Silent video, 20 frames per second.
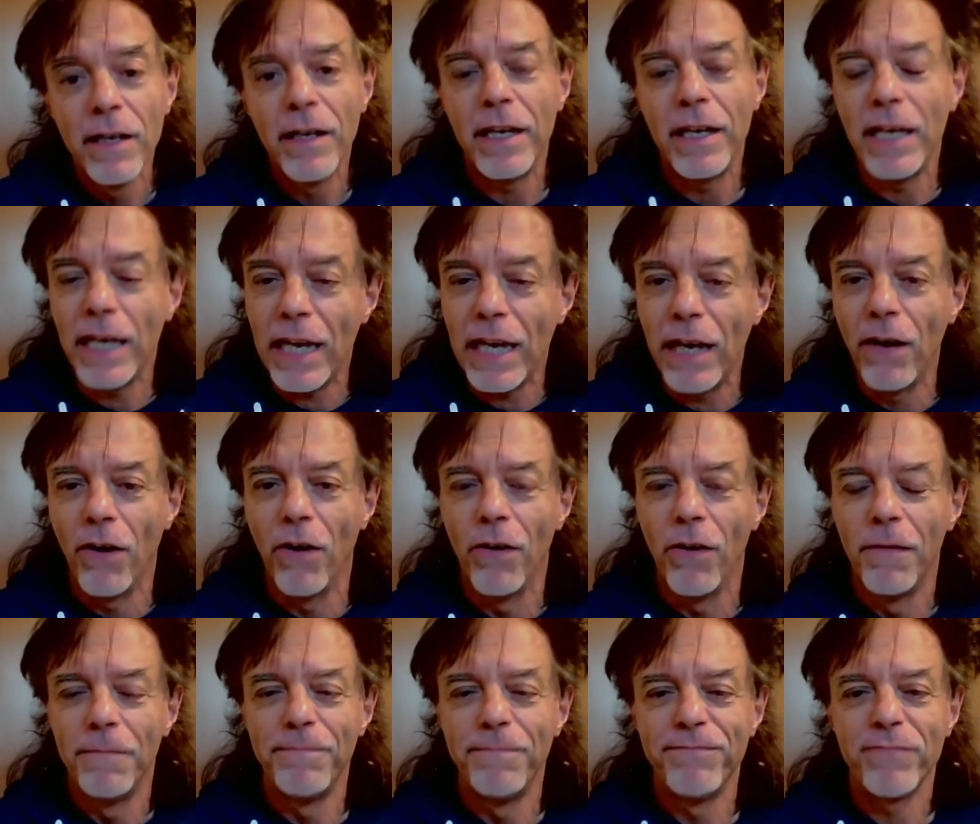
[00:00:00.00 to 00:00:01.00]

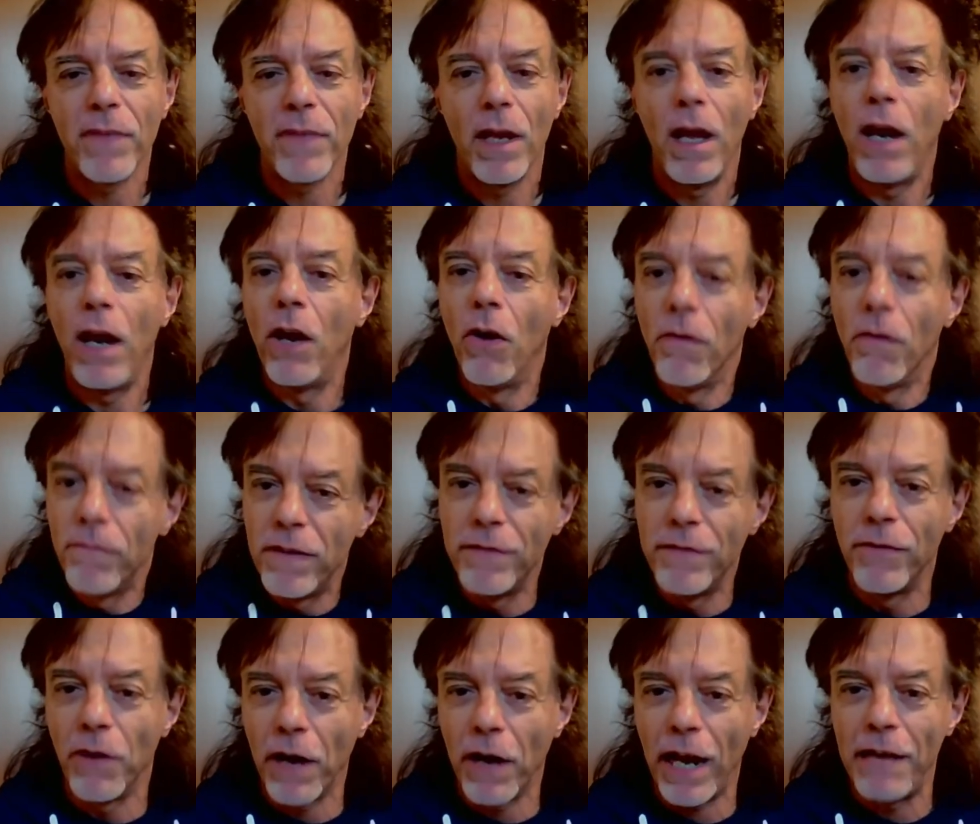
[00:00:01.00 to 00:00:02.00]
Io non vi
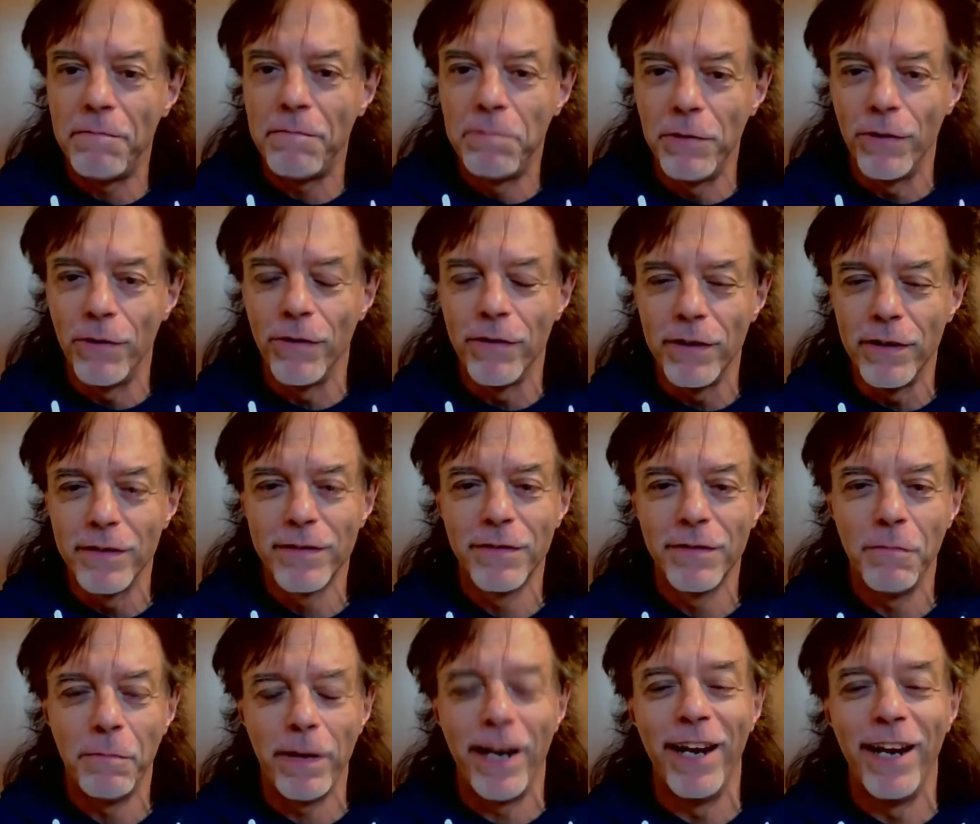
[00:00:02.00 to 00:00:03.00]
vorrei più in
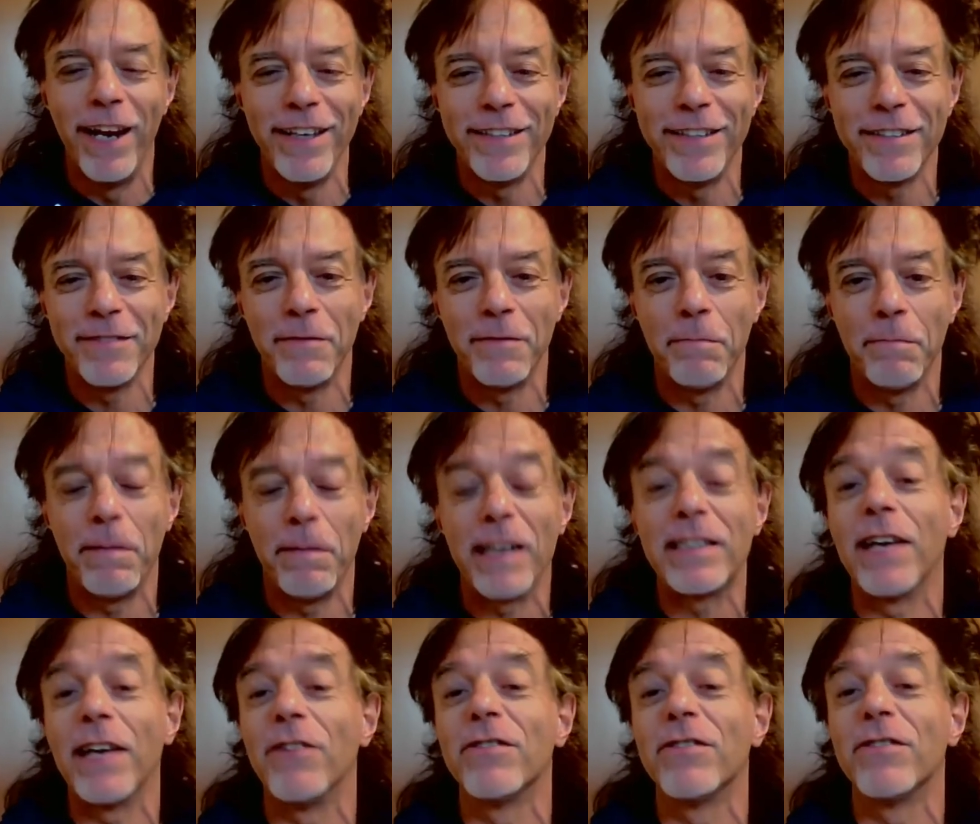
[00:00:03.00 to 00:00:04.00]
Super... A parte
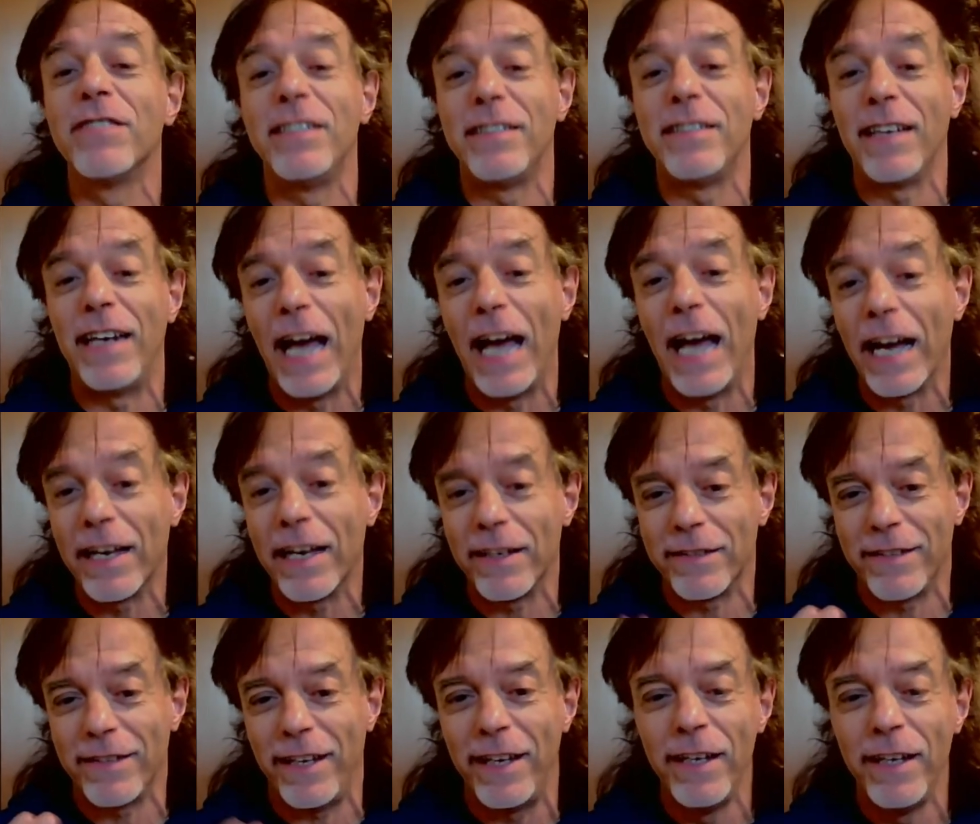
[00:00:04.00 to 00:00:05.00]
che non si sa neanche
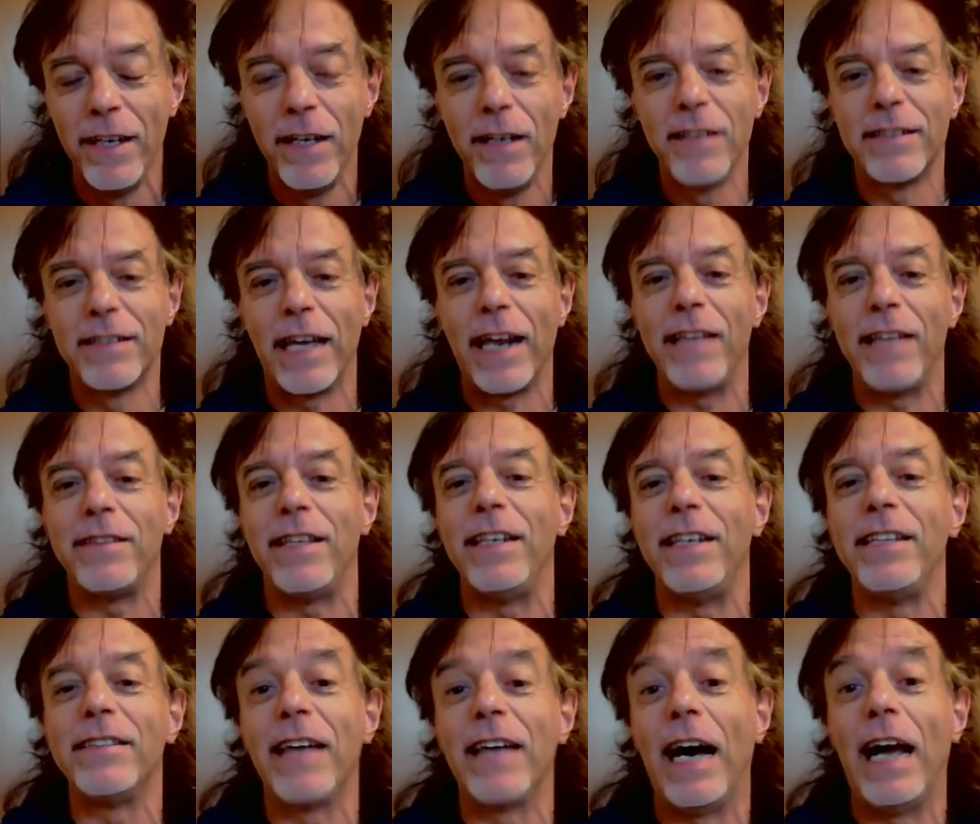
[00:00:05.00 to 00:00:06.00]
se sarete in
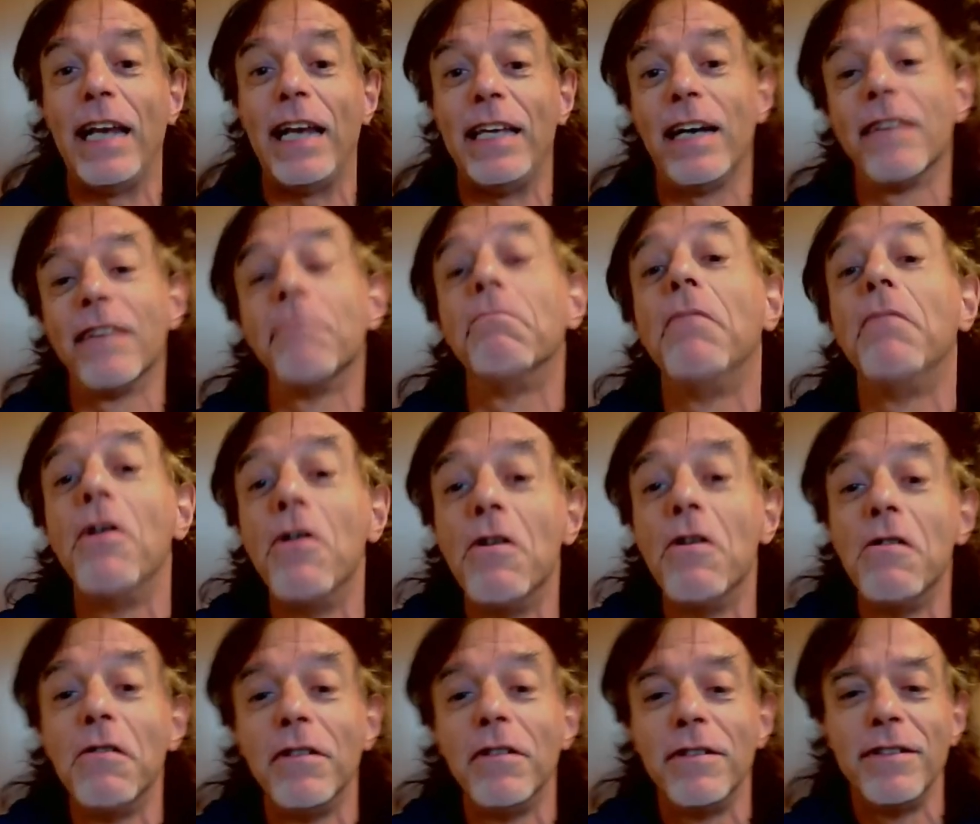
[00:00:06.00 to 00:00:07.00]
Italia.
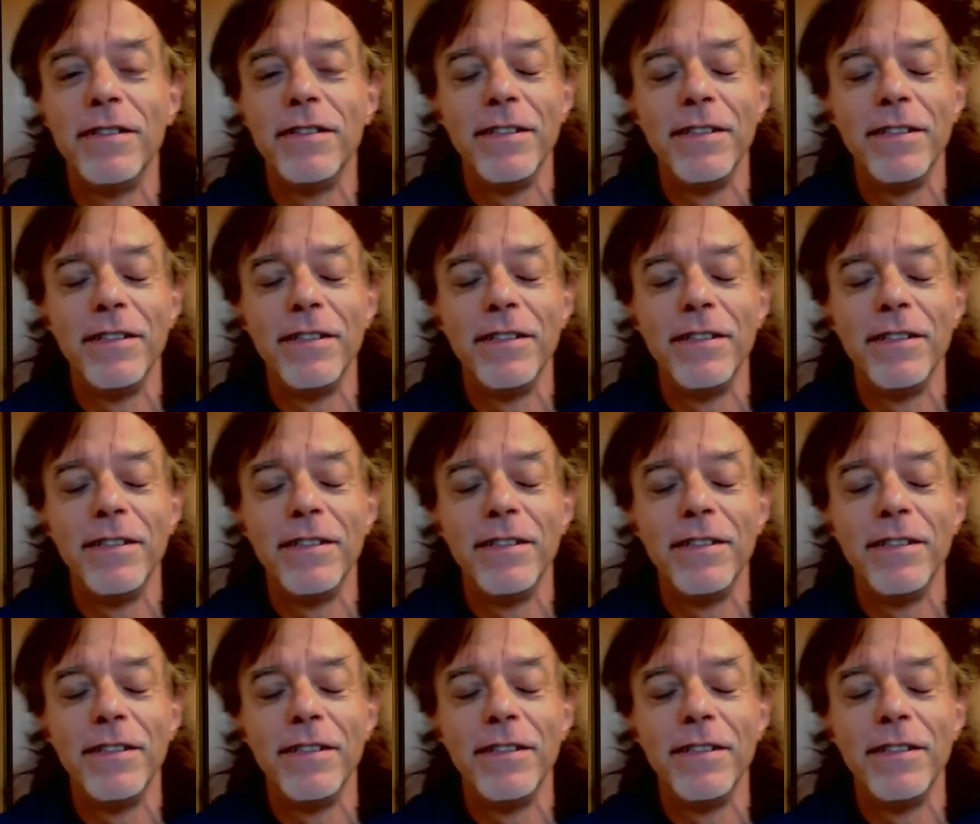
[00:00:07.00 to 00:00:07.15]
Boh.